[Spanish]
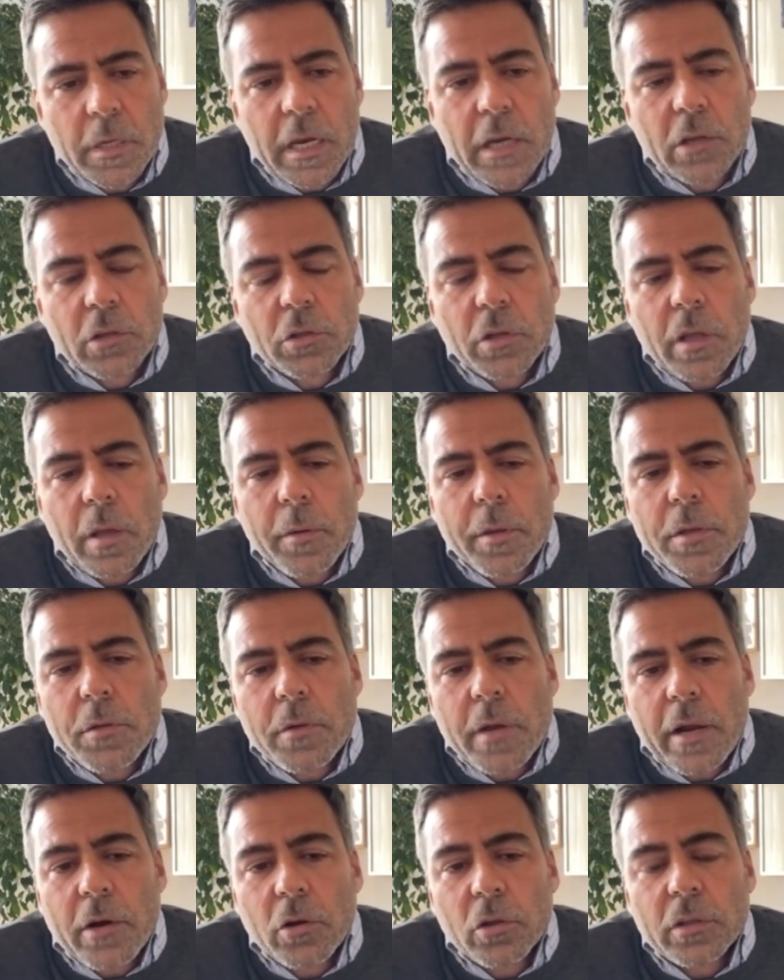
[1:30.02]
Mira, el otro día
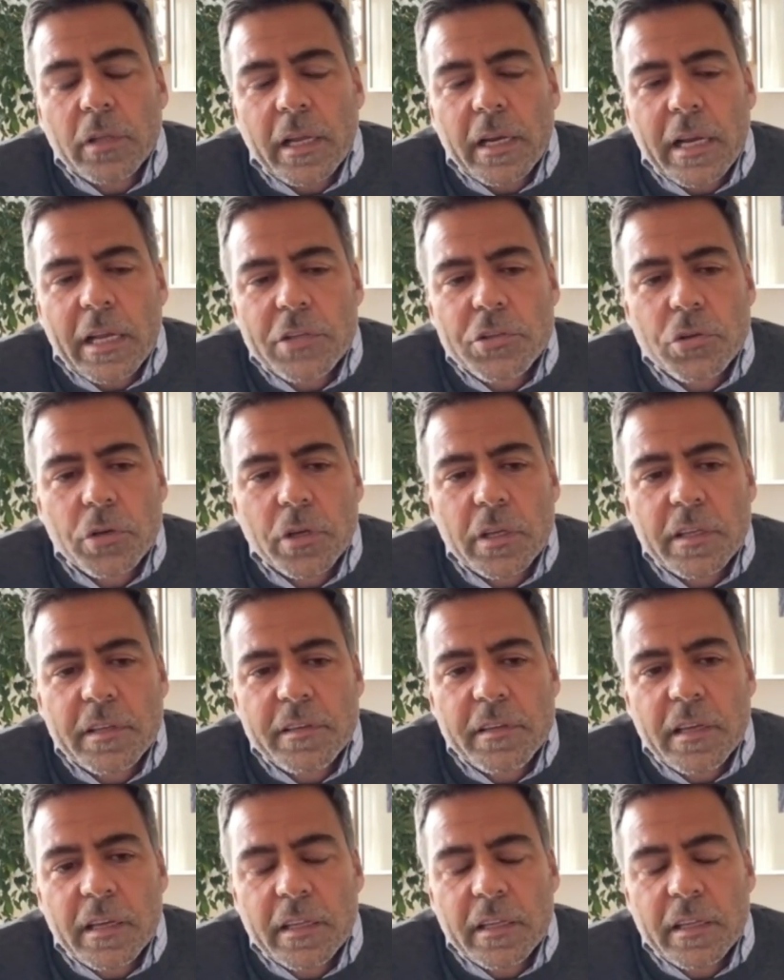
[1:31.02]
vi una nota, Nacho, que
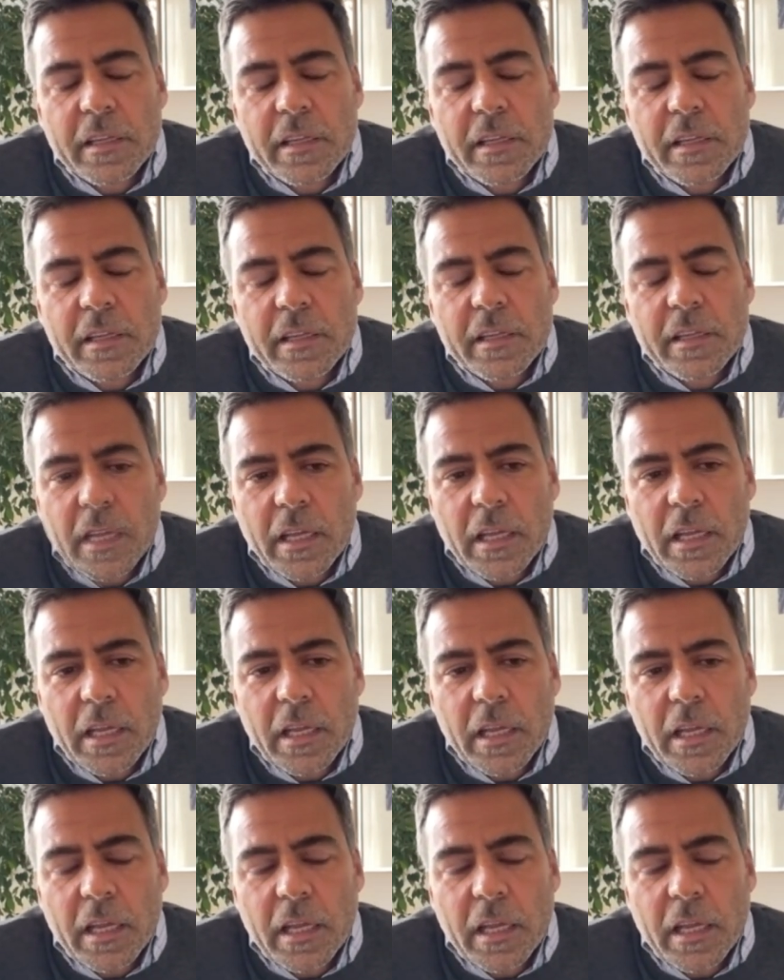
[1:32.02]
decía, este,